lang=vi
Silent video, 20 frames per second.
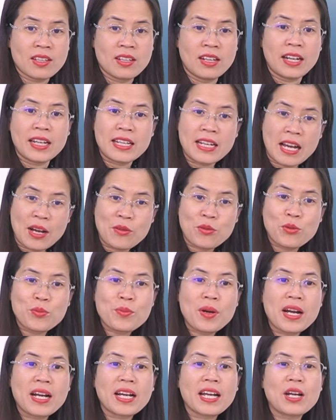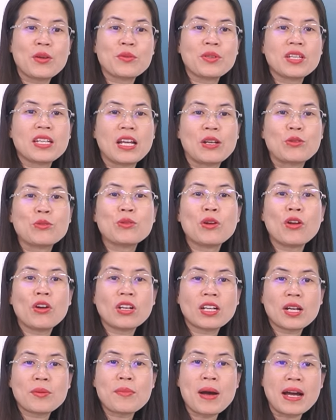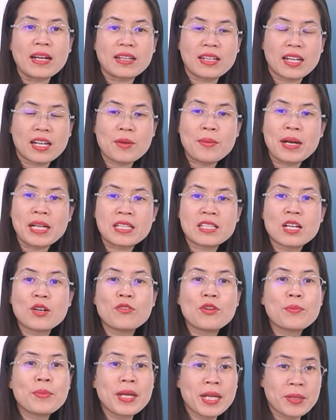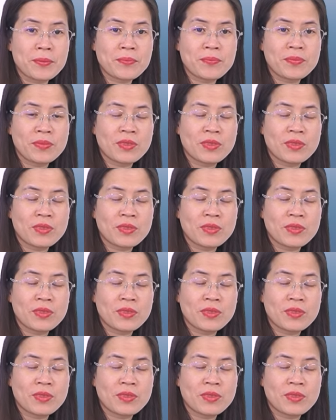ngày nào cũng mang kẹo đi để đút lót các bạn để các bạn chơi với mình